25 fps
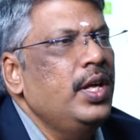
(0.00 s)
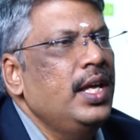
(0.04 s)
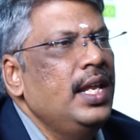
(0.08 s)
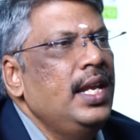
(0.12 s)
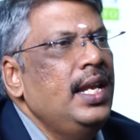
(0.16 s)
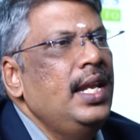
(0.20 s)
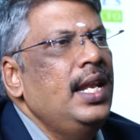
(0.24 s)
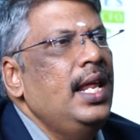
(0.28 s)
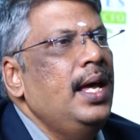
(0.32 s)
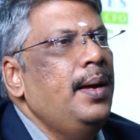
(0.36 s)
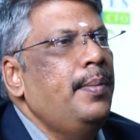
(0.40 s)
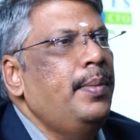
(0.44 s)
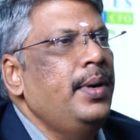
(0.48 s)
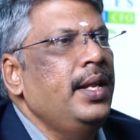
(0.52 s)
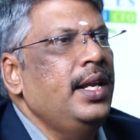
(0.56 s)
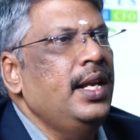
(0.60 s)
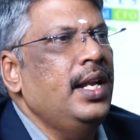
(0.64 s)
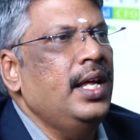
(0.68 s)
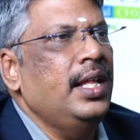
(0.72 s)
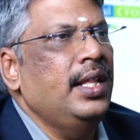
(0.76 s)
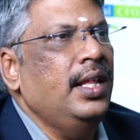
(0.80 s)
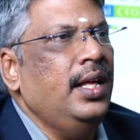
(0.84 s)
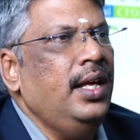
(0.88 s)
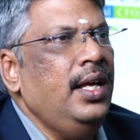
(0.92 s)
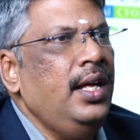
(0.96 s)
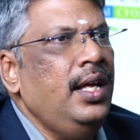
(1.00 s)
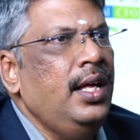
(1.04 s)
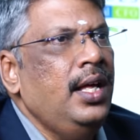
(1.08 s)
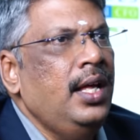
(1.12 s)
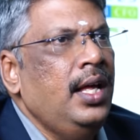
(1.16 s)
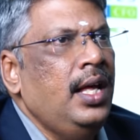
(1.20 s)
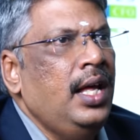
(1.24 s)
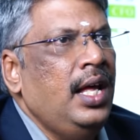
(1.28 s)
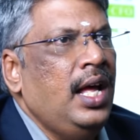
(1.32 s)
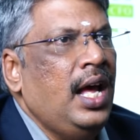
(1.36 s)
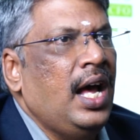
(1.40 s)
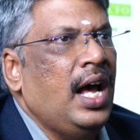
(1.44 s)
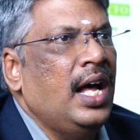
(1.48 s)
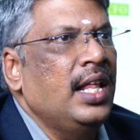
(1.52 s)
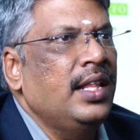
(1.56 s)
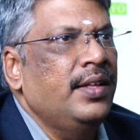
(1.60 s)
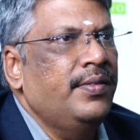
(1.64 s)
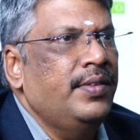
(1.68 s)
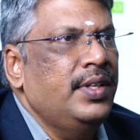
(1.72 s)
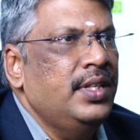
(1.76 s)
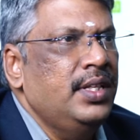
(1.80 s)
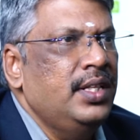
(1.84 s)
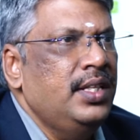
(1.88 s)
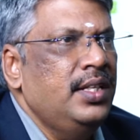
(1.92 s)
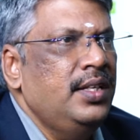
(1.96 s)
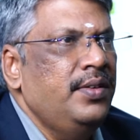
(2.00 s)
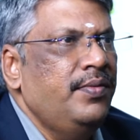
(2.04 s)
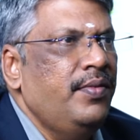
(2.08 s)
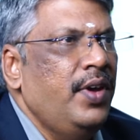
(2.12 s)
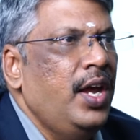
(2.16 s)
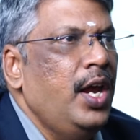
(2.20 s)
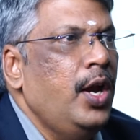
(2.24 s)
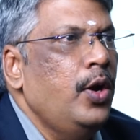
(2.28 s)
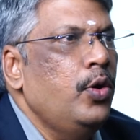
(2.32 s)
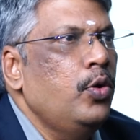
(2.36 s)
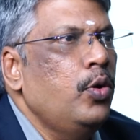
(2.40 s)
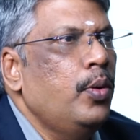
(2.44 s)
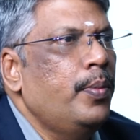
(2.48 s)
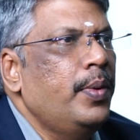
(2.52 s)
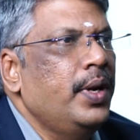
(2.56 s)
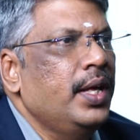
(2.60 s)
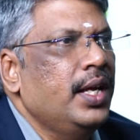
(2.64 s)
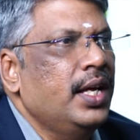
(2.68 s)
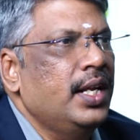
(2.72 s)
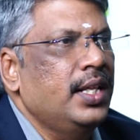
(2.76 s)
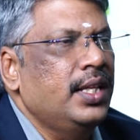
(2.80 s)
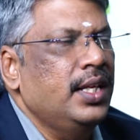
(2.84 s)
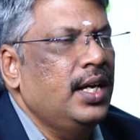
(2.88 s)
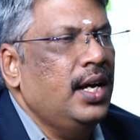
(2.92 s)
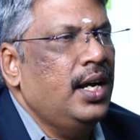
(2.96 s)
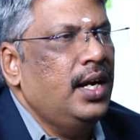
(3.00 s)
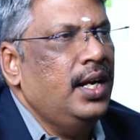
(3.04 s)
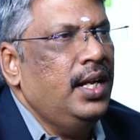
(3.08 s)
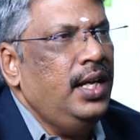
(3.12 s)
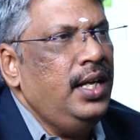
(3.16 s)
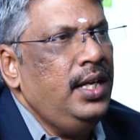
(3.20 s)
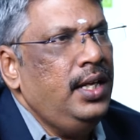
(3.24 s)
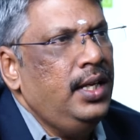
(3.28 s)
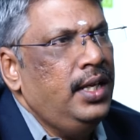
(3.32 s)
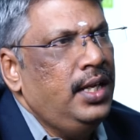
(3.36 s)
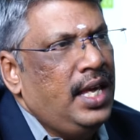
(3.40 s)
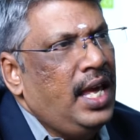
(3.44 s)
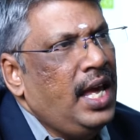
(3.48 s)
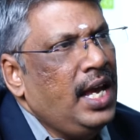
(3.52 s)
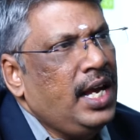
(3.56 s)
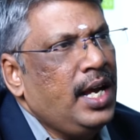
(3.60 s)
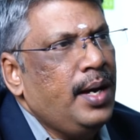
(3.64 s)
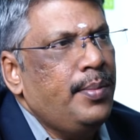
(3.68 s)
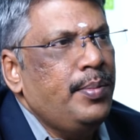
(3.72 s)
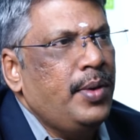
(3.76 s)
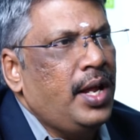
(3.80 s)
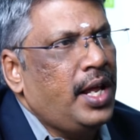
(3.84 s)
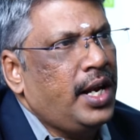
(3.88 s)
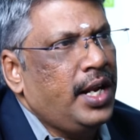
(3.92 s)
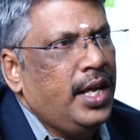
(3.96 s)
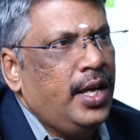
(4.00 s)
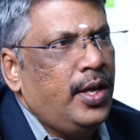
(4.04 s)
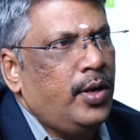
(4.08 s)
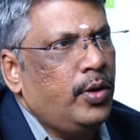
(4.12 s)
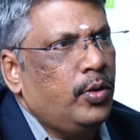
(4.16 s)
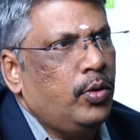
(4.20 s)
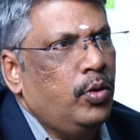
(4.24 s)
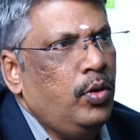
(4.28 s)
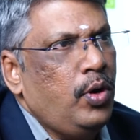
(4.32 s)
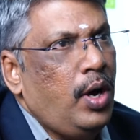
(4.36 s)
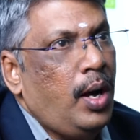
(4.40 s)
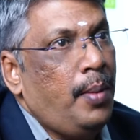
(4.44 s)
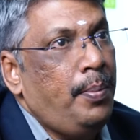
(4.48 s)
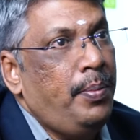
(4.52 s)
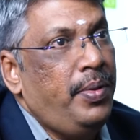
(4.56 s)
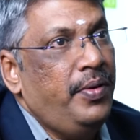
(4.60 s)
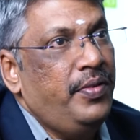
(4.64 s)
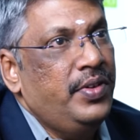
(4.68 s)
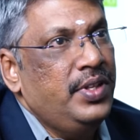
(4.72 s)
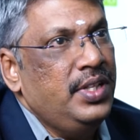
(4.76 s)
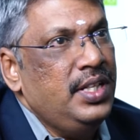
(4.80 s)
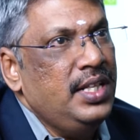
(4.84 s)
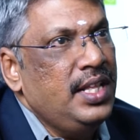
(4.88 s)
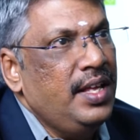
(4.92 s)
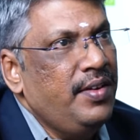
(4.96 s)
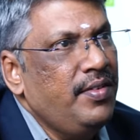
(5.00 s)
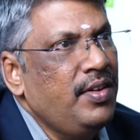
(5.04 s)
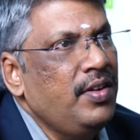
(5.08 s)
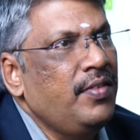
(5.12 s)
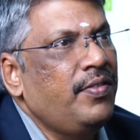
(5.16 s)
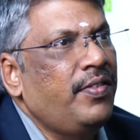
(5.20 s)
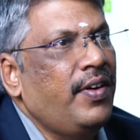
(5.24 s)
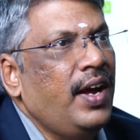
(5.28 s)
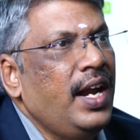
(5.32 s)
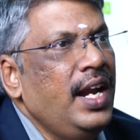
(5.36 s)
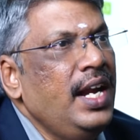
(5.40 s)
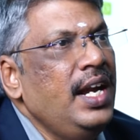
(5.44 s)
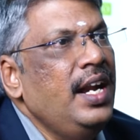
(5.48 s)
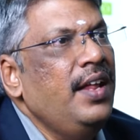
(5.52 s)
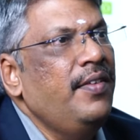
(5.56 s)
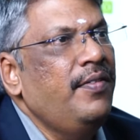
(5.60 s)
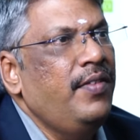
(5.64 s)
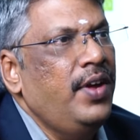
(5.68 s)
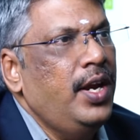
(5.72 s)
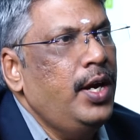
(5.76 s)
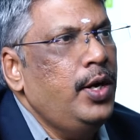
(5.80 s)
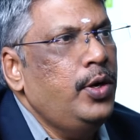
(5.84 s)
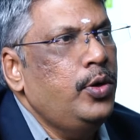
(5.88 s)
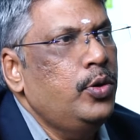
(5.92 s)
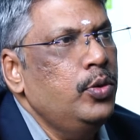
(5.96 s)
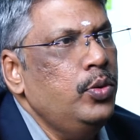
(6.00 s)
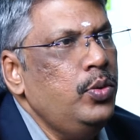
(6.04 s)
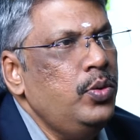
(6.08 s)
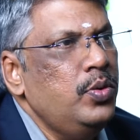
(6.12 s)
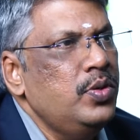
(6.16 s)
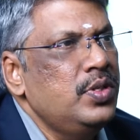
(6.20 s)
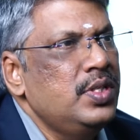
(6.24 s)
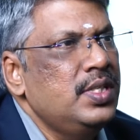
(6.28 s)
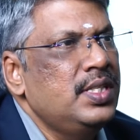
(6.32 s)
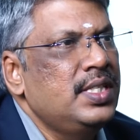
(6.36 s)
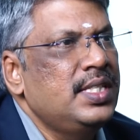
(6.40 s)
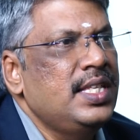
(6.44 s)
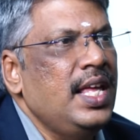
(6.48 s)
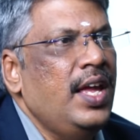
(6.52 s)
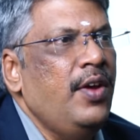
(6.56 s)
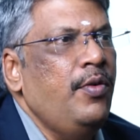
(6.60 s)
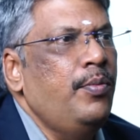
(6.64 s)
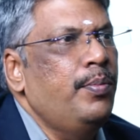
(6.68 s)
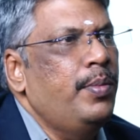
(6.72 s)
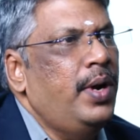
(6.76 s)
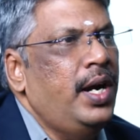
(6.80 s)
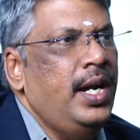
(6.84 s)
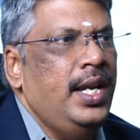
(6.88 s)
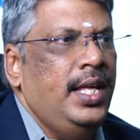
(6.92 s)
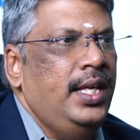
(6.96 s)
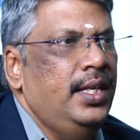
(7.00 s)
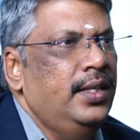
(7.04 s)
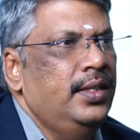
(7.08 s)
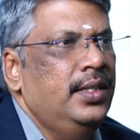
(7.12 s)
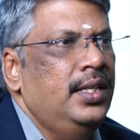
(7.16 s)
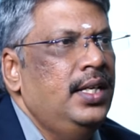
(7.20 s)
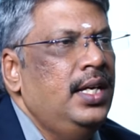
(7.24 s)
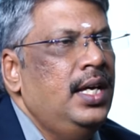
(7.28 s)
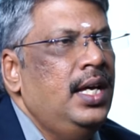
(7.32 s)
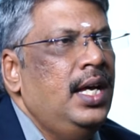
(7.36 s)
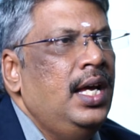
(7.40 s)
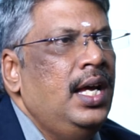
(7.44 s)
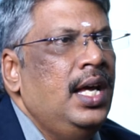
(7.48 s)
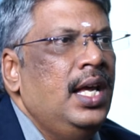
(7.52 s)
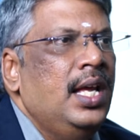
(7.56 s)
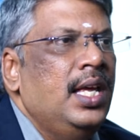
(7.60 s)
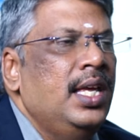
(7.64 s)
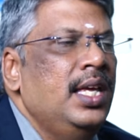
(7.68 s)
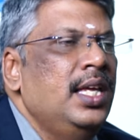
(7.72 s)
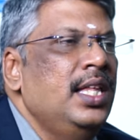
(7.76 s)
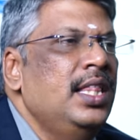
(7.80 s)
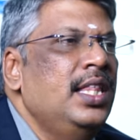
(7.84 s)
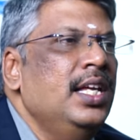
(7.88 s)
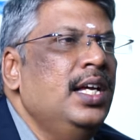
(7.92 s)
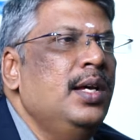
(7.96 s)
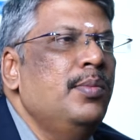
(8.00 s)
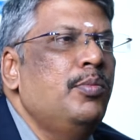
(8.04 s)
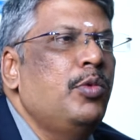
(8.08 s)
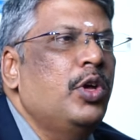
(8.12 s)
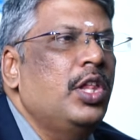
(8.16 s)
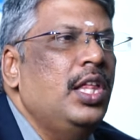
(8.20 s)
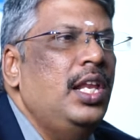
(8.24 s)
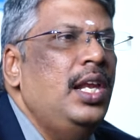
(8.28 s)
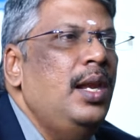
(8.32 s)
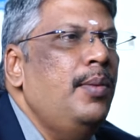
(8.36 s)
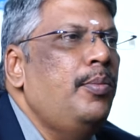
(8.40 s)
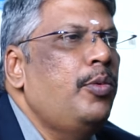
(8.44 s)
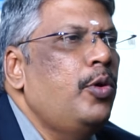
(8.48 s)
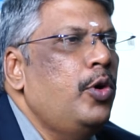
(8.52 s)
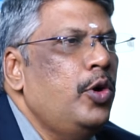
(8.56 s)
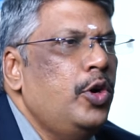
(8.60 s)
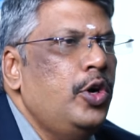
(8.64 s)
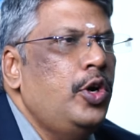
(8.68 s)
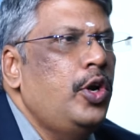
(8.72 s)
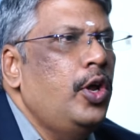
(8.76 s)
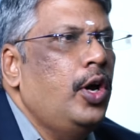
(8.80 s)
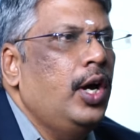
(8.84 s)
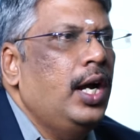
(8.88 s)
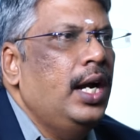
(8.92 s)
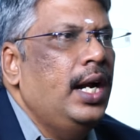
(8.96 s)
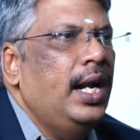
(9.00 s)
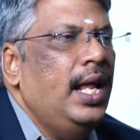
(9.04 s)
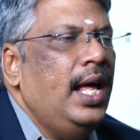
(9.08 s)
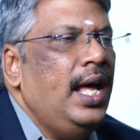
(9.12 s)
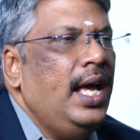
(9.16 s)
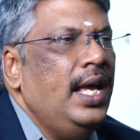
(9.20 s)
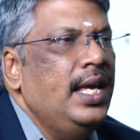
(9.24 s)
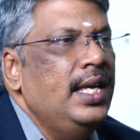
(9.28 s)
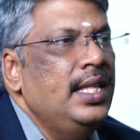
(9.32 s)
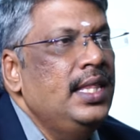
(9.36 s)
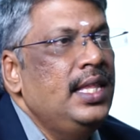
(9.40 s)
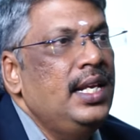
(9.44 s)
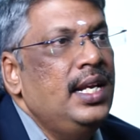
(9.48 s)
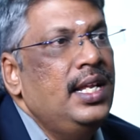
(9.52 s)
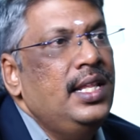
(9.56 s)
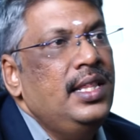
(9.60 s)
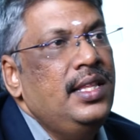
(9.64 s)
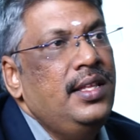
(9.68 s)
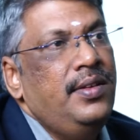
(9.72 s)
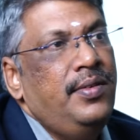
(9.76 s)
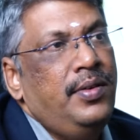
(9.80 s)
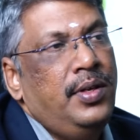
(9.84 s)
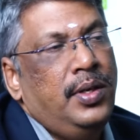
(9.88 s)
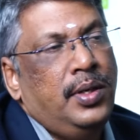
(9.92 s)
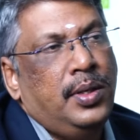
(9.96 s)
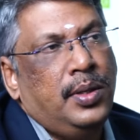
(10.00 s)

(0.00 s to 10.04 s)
ஒன்று இல்லை அப்படின்னா தான் அதை வந்து வேணும் அப்படிங்கிறதுக்கான ஏக்கம் நிறைய இருக்கும் அப்போ வந்து தே வில் ஃபைண்ட் அ வே டு சேவ் மணி இதுக்கு முதல்ல போட்டுட்டோங்கன்னா இதுலேருந்து